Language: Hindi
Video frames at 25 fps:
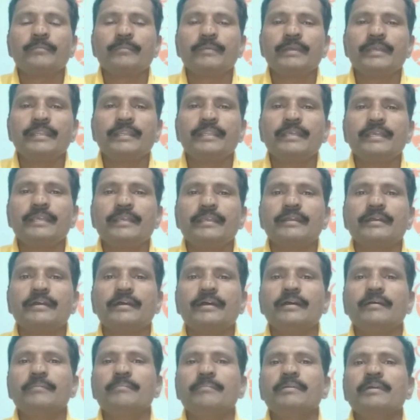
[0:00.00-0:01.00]
मैंने
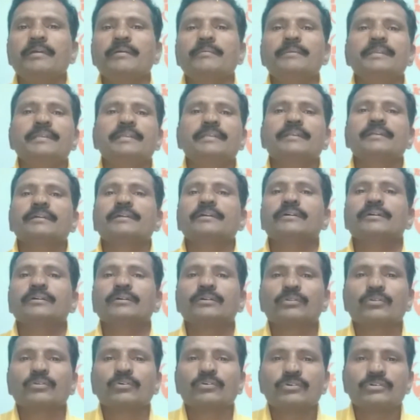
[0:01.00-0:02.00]
अभी अभी
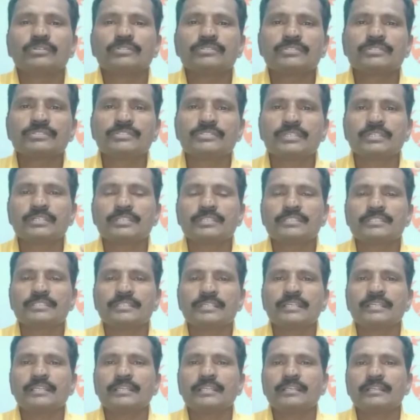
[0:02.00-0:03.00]
रोहन सर
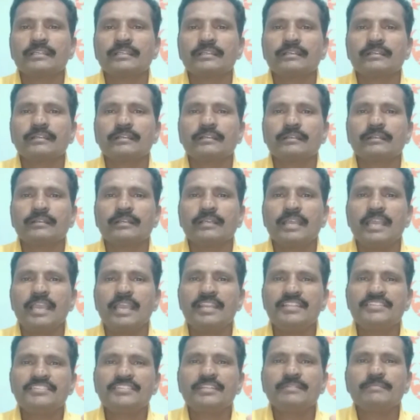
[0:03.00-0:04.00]
से
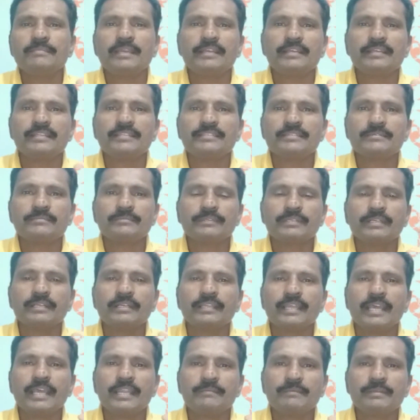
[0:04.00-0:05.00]
एनिसेंट माइंडिज्म के
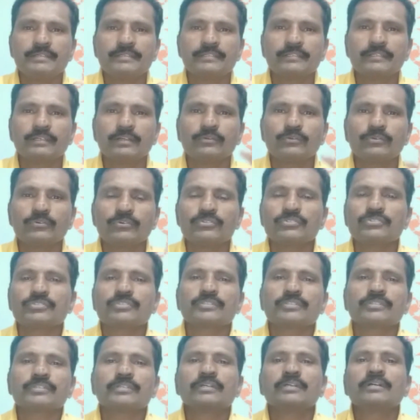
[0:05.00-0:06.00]
ग्रैंड मास्टर का कोर्स
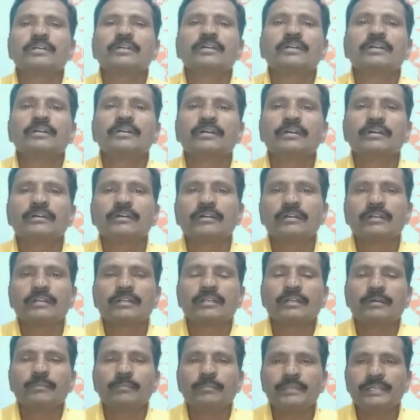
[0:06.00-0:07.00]

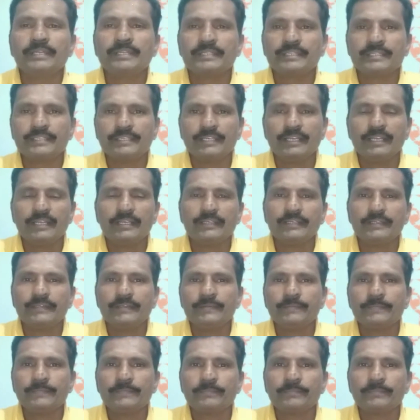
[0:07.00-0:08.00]
कंप्लीट किया है